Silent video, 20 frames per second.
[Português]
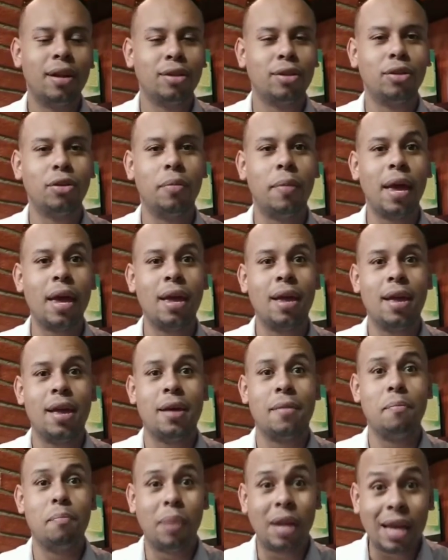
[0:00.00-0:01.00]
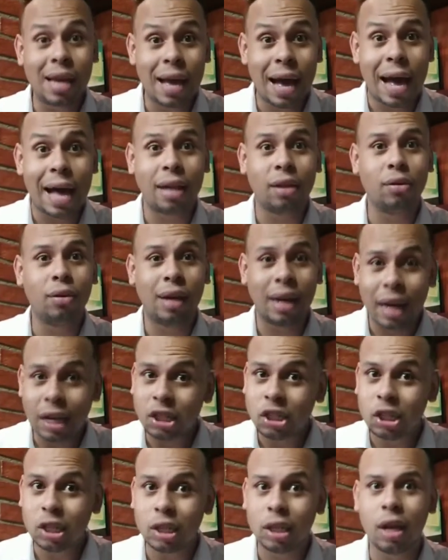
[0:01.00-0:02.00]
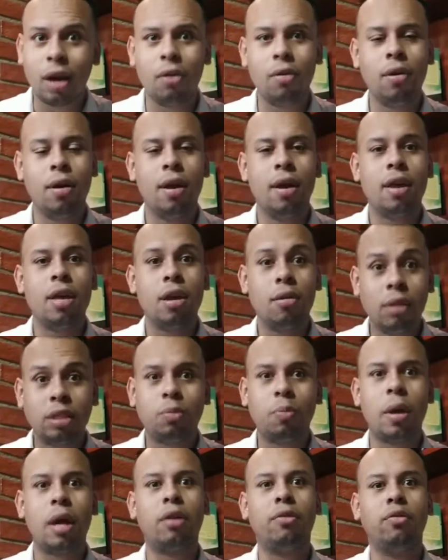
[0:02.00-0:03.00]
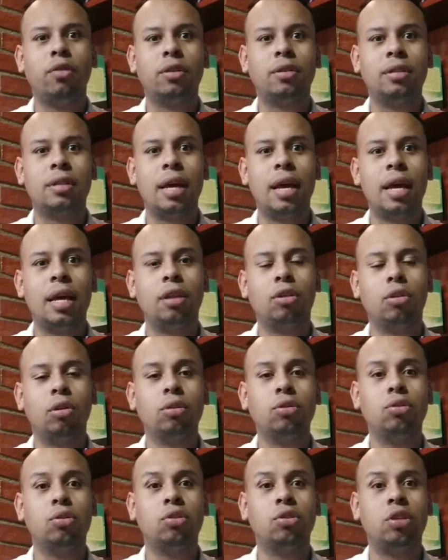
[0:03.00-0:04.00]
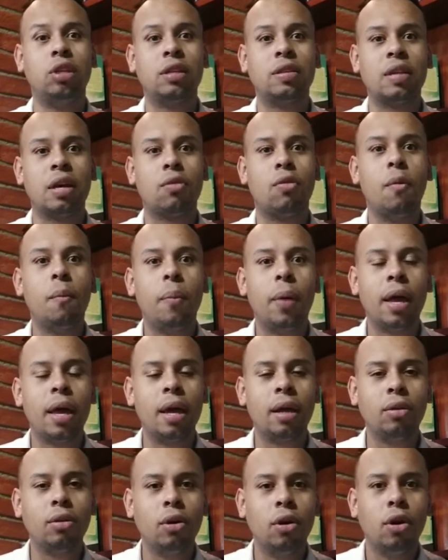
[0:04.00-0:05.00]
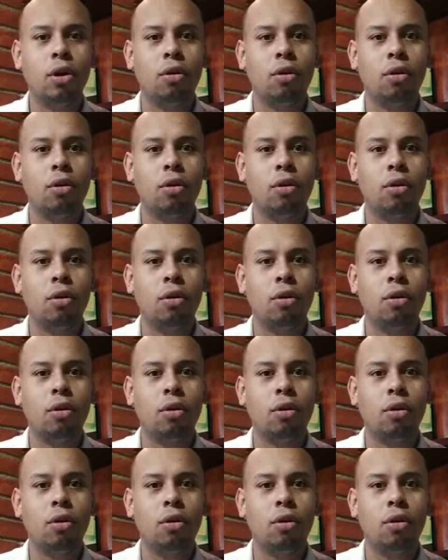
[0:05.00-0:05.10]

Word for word: Tudo bem? Obrigado, gratidão e eu espero você aí todos os dias acompanhando